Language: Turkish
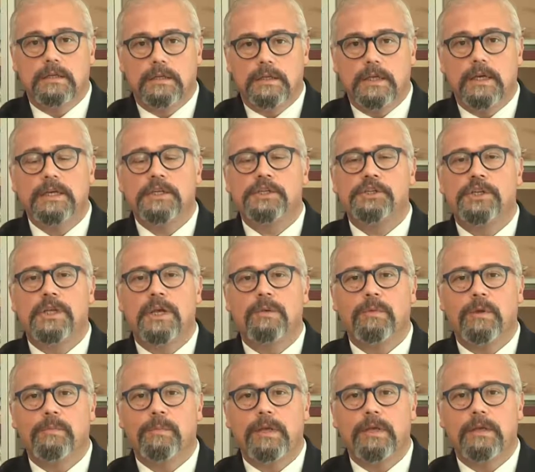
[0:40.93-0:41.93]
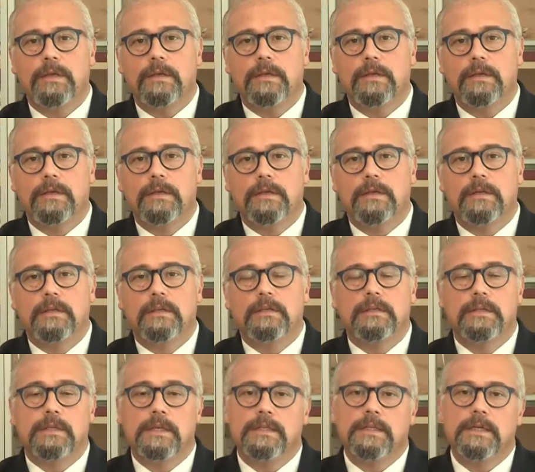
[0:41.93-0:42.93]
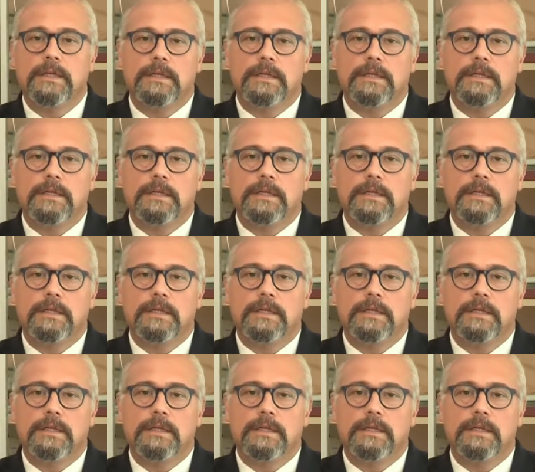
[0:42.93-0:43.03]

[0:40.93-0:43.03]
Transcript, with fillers: ya işiyememe ya da